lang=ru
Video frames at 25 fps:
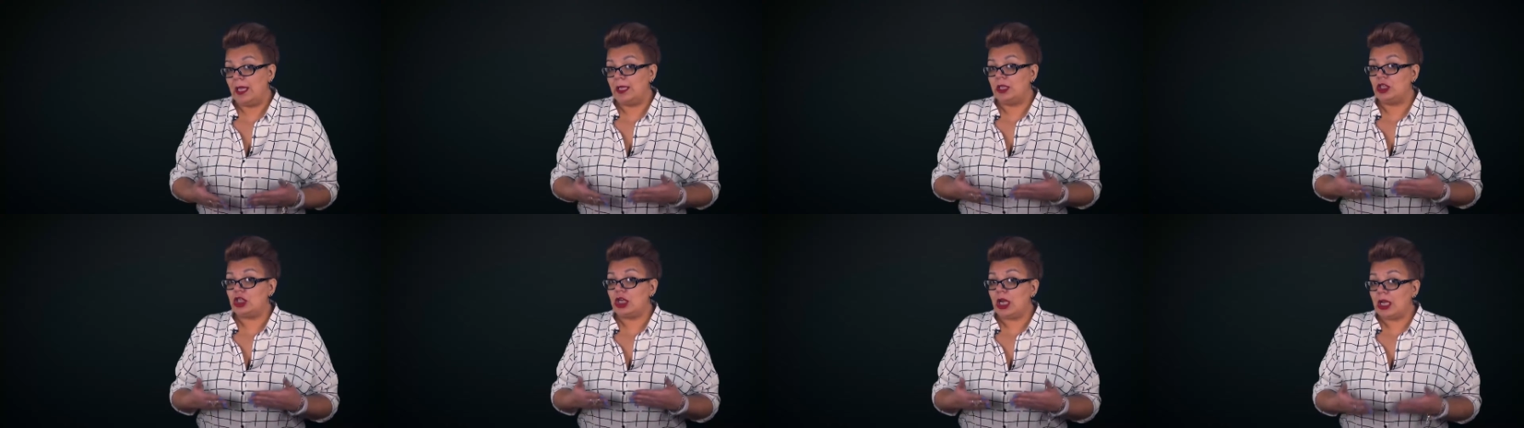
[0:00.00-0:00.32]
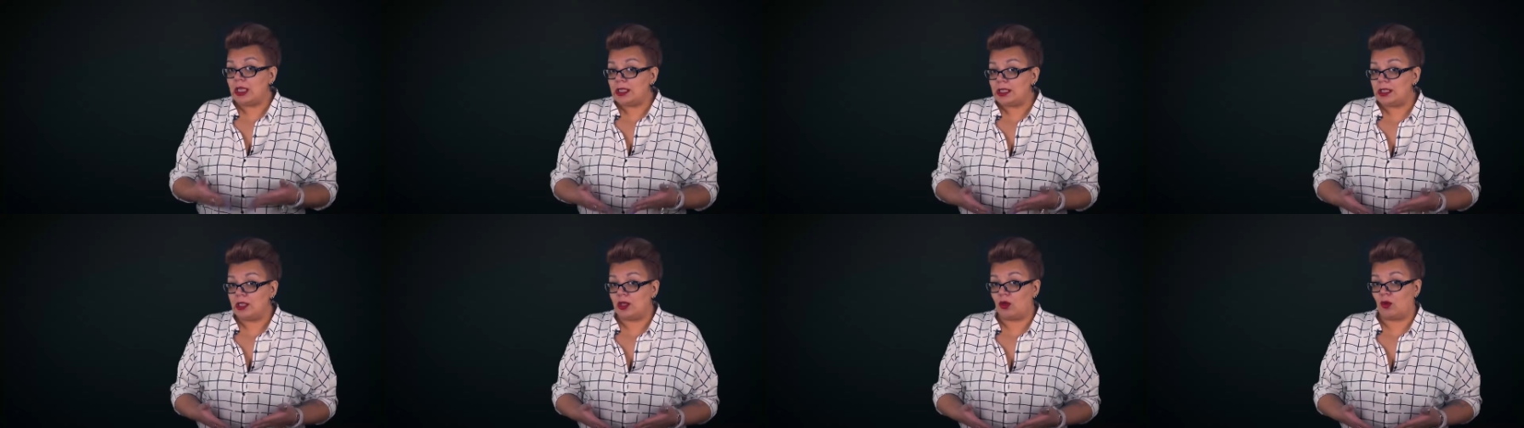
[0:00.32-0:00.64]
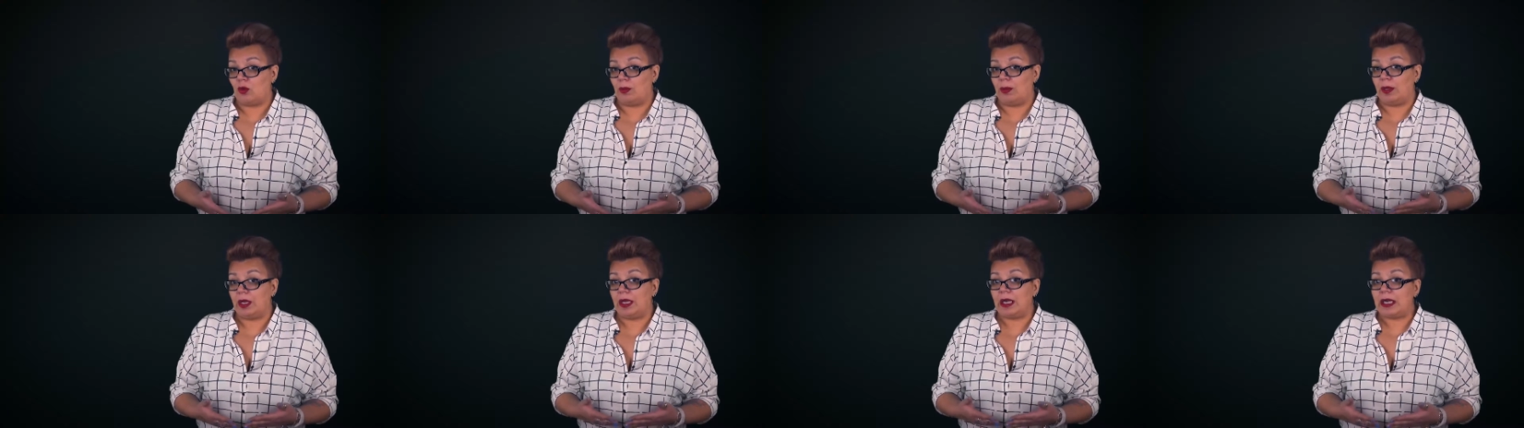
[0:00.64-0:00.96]

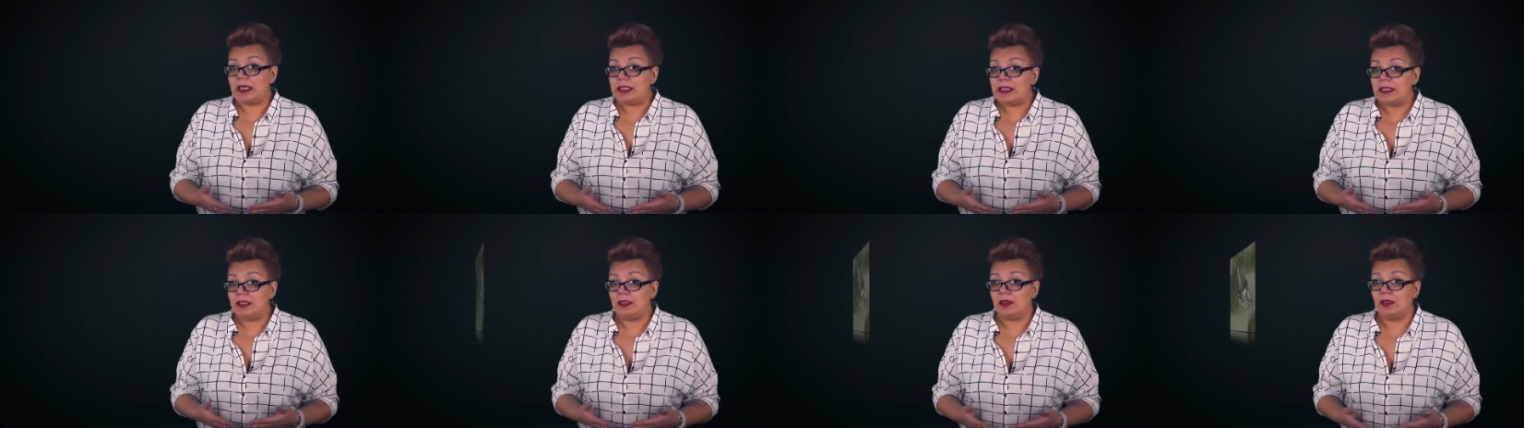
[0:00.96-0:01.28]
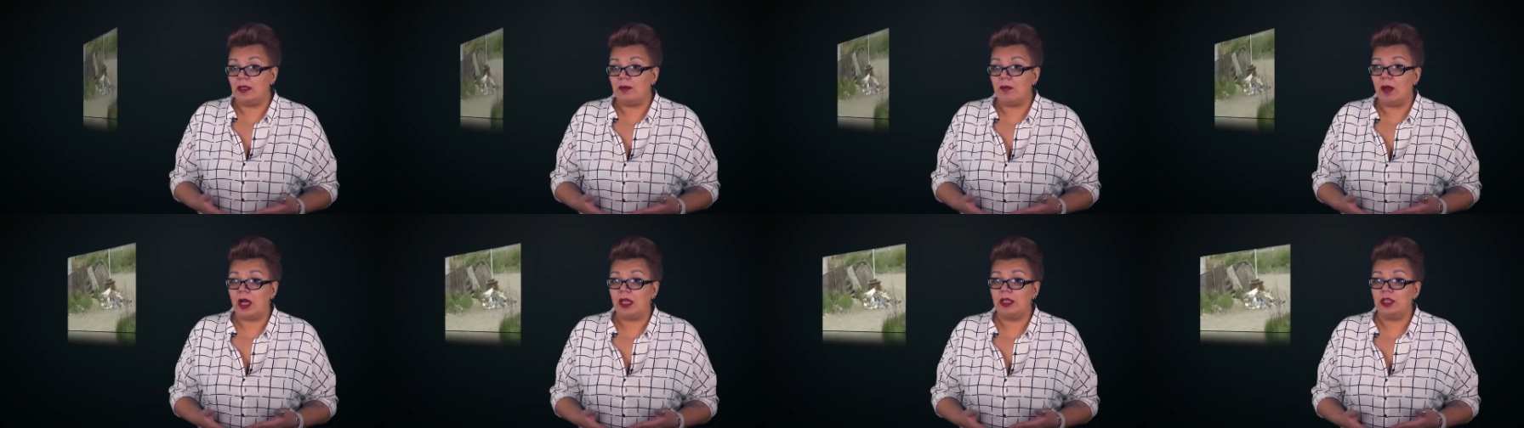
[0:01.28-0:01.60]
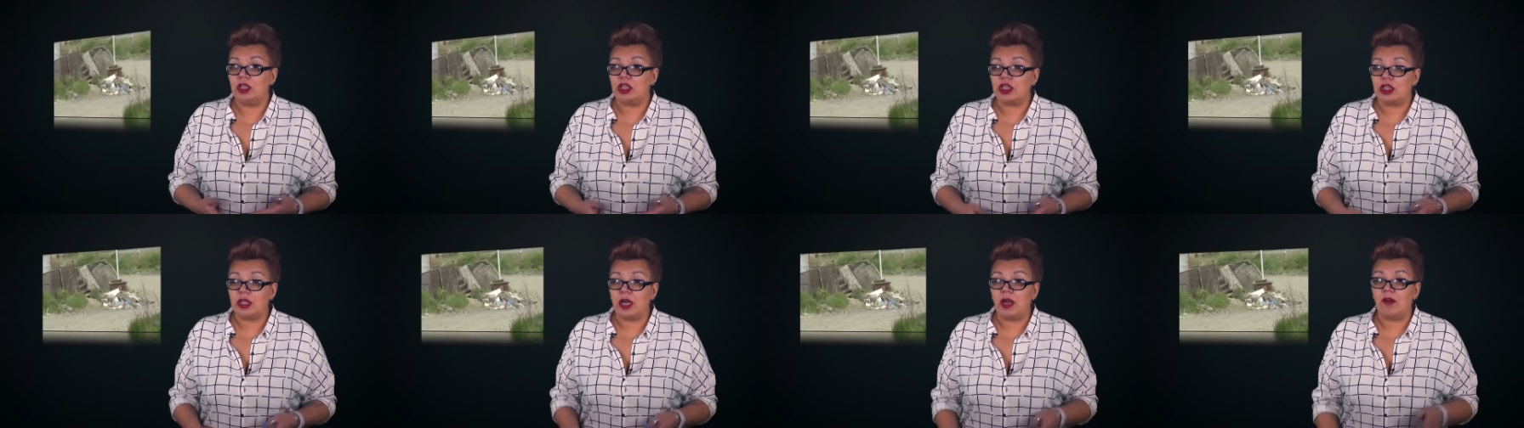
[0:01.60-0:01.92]
частнику бы грозил
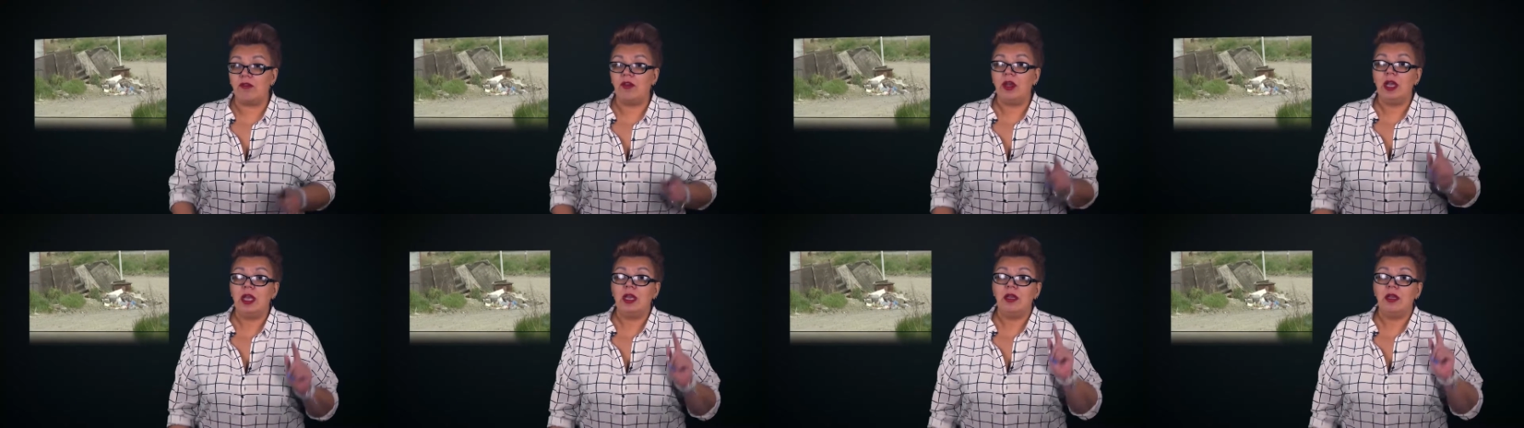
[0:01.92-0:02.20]
немалый штраф,